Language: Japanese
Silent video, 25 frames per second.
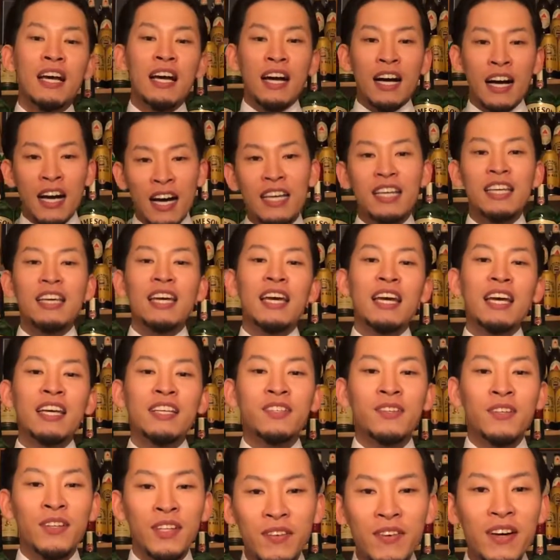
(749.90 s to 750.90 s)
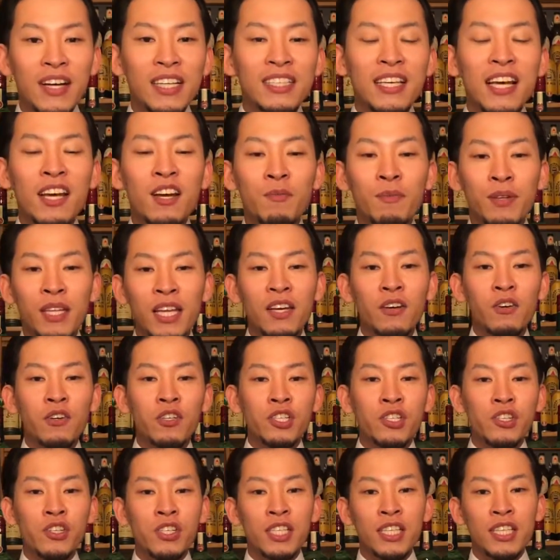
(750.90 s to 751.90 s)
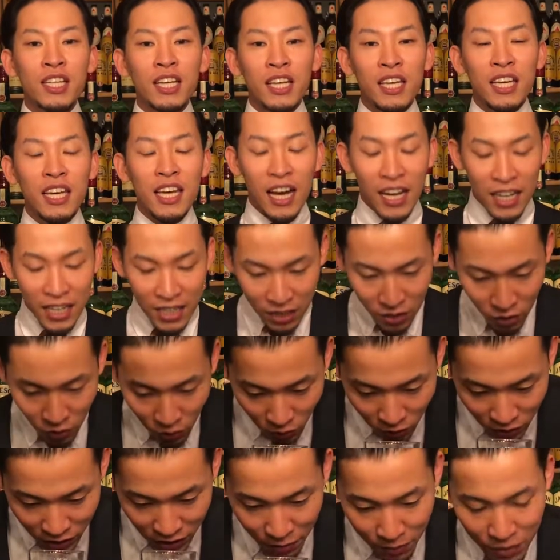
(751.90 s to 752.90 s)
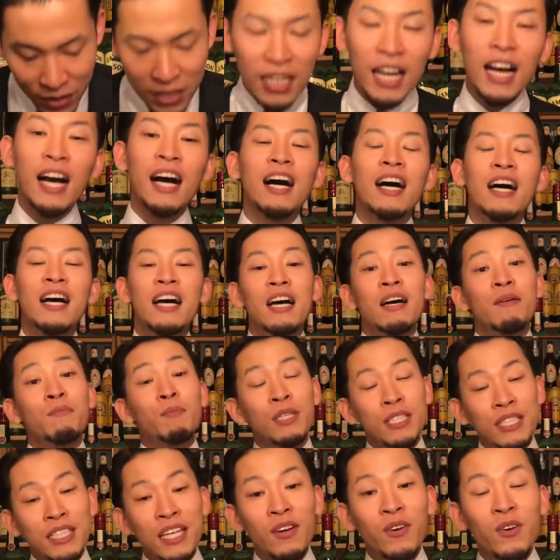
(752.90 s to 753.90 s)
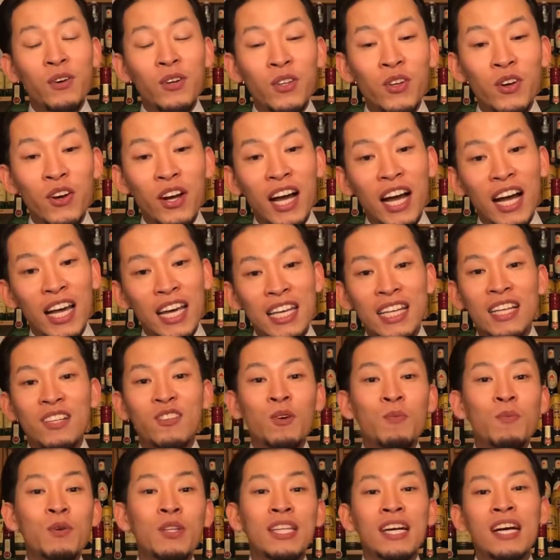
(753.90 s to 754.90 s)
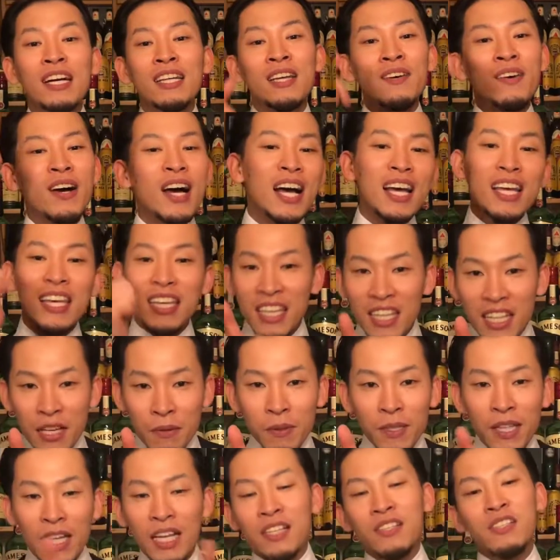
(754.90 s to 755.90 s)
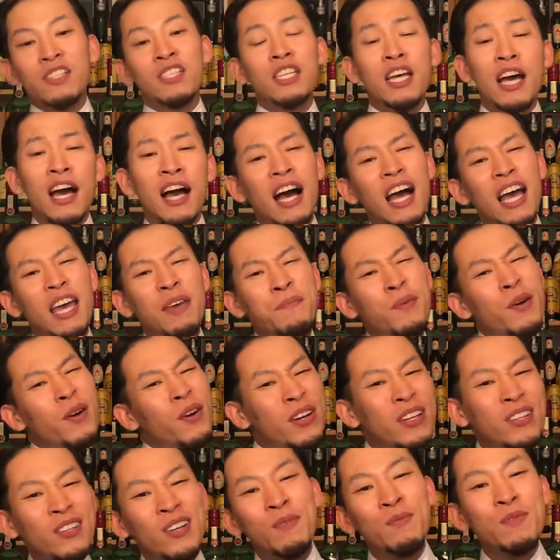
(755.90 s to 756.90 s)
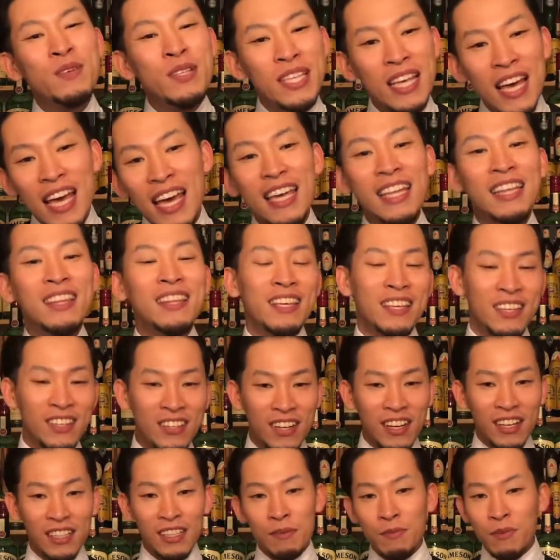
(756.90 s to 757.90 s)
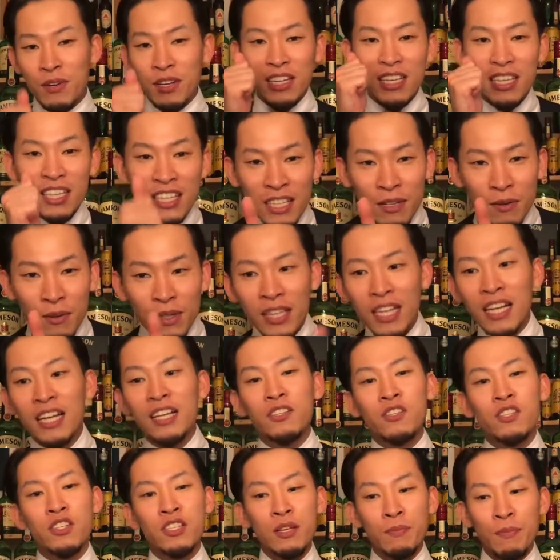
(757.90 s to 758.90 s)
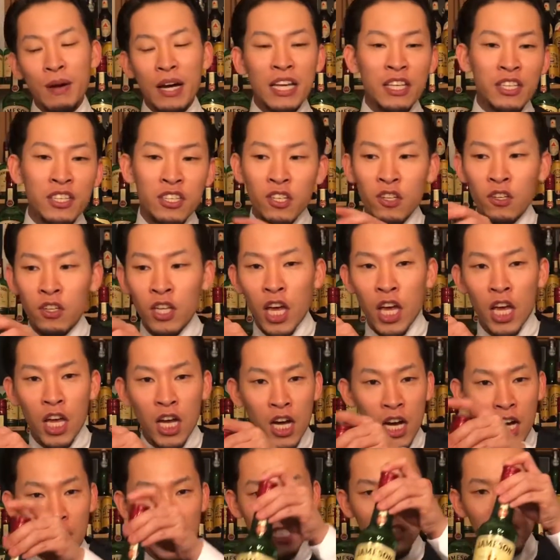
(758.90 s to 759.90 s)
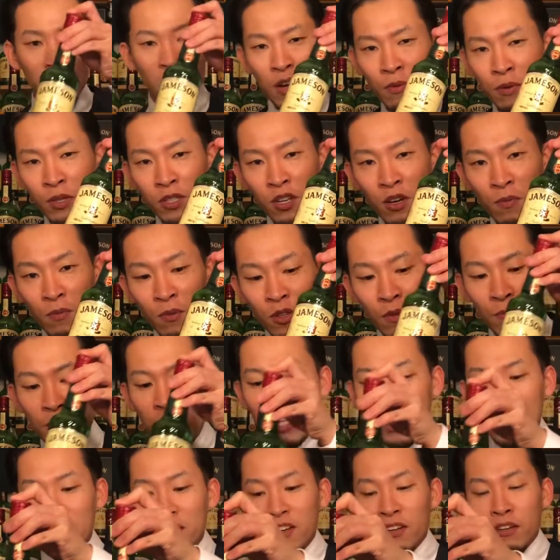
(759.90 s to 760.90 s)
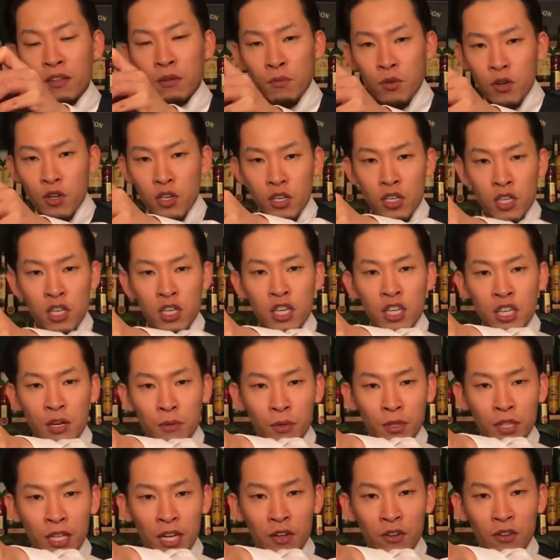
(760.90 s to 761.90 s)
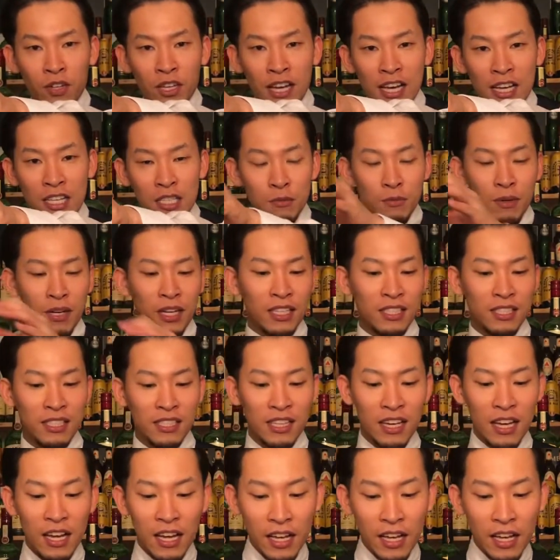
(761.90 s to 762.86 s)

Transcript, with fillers: はい、えー、それでは最後までご視聴していただきありがとうございましたもしねこの動画がいいなと思った方はいいねボタンそしてハイボール飲むぜっていう方もいいねボタンそしてまあ一応ね、はい、ジェームソンも飲みたいという方もいいねボタンお願いします